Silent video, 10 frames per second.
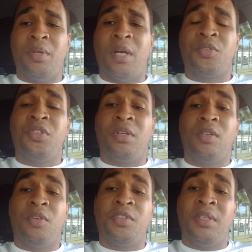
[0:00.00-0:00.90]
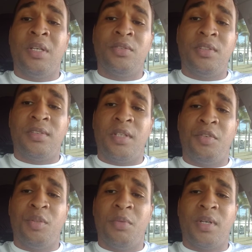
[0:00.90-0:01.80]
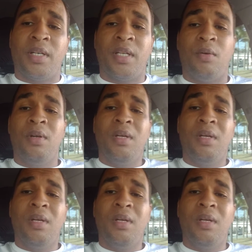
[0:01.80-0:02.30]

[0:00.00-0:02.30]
é o sinal que você não se inscreveu no meu canal.